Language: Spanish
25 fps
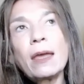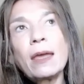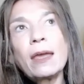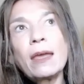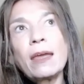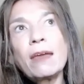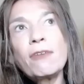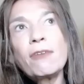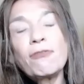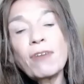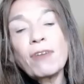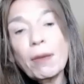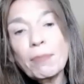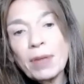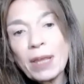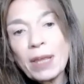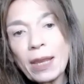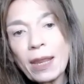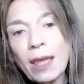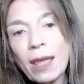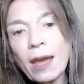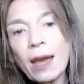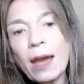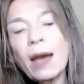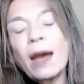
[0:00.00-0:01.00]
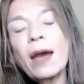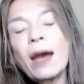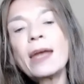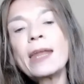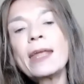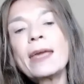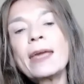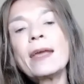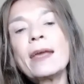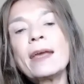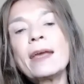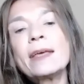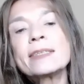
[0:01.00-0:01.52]
eh,
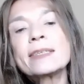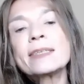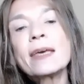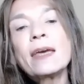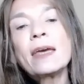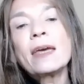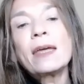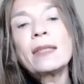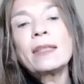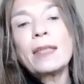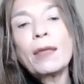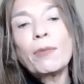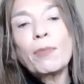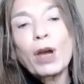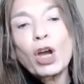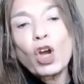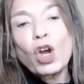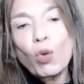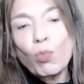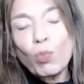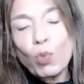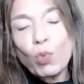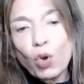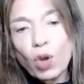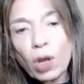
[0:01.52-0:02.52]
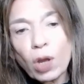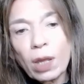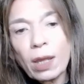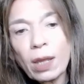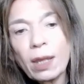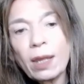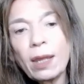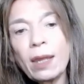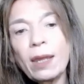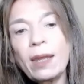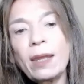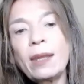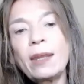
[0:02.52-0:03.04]
familiares, temas con
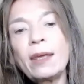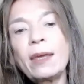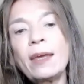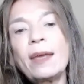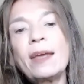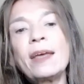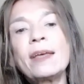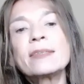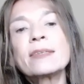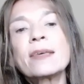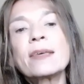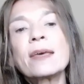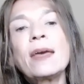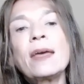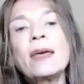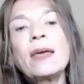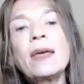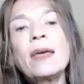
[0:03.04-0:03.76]
mujeres.